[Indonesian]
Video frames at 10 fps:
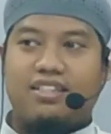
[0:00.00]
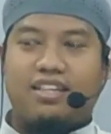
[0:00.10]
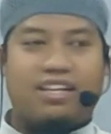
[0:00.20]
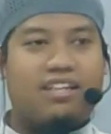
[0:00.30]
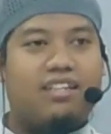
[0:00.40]

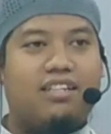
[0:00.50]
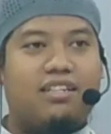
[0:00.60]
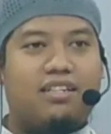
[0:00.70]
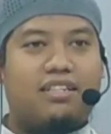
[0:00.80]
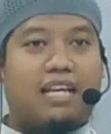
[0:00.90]
Ya.
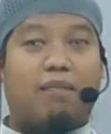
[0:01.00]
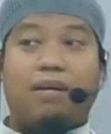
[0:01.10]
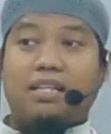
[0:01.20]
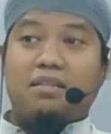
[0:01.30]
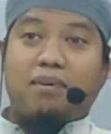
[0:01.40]

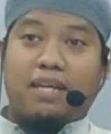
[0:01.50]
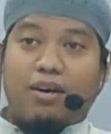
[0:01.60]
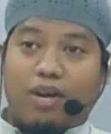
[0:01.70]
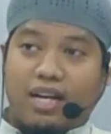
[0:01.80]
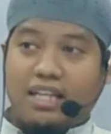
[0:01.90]
Salman sebagai
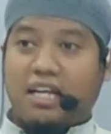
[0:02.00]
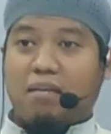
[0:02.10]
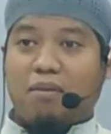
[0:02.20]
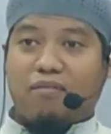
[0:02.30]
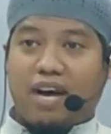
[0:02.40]
orang yang
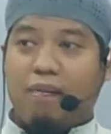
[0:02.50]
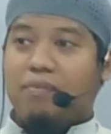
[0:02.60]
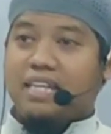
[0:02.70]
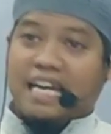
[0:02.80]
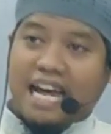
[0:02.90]
lebih
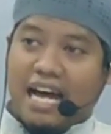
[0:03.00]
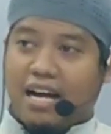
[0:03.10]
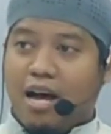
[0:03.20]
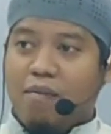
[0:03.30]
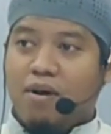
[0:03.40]
paham dengan
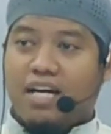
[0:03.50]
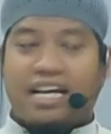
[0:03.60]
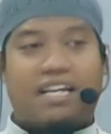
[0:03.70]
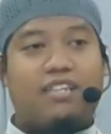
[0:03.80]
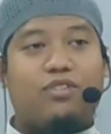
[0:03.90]
agama
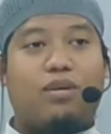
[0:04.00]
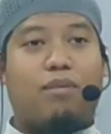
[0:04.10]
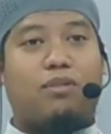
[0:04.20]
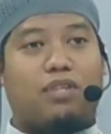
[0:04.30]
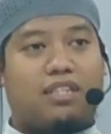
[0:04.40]
karena sudah
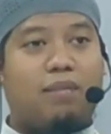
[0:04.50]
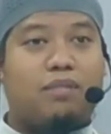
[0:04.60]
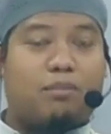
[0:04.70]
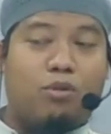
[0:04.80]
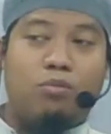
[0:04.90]
masuk Islam
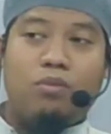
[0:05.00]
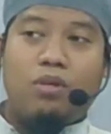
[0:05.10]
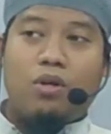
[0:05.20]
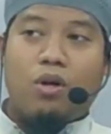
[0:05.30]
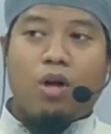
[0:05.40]
sebelum
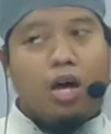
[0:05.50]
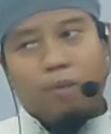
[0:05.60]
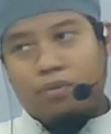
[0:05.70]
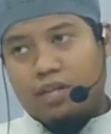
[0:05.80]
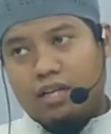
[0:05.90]

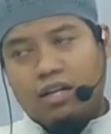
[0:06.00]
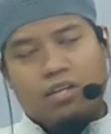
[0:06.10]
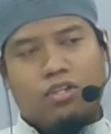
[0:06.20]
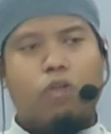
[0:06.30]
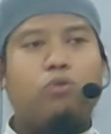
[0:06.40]
Abu
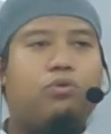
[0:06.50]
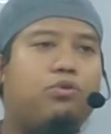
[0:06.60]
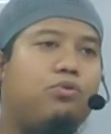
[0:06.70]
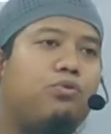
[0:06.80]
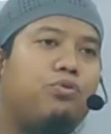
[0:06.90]
Darda jauh.
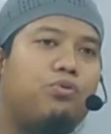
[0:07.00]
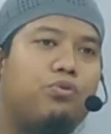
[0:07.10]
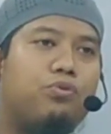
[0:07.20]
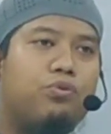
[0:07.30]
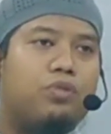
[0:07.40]

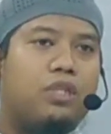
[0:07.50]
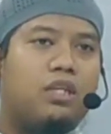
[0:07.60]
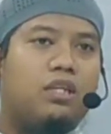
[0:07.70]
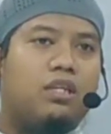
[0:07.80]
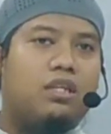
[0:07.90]

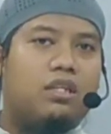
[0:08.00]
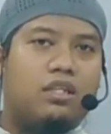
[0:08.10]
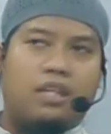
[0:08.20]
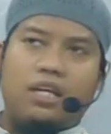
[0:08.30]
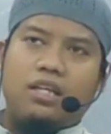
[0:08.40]
Ya,
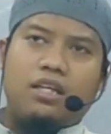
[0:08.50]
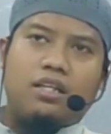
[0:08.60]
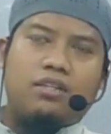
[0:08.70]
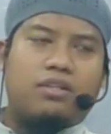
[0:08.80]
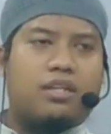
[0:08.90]

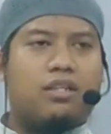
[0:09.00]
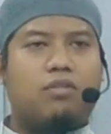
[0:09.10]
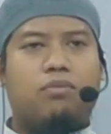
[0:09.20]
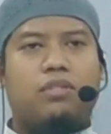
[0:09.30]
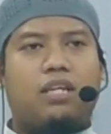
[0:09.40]
ditanya itu kata
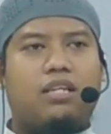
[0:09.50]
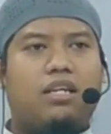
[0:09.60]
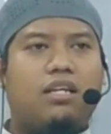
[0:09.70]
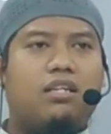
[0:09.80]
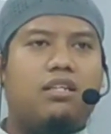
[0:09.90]
Ummu
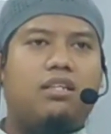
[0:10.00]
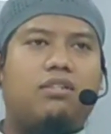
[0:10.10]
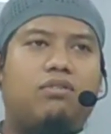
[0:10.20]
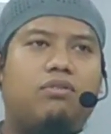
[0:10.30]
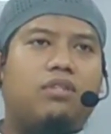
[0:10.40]
Darda,
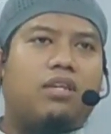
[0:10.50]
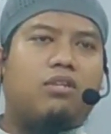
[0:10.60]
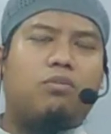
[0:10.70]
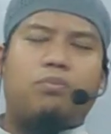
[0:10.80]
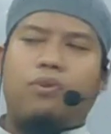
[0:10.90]
itu
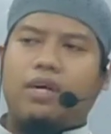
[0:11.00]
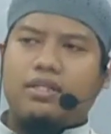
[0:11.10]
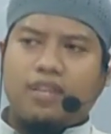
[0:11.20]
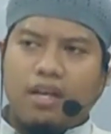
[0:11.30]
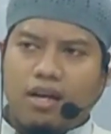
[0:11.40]
dia itu
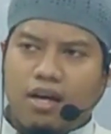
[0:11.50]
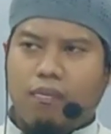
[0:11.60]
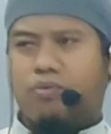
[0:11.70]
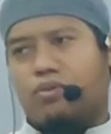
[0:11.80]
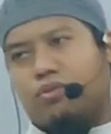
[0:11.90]

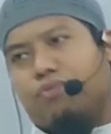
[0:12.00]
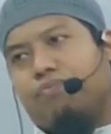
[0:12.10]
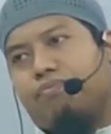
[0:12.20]
puasa mulu.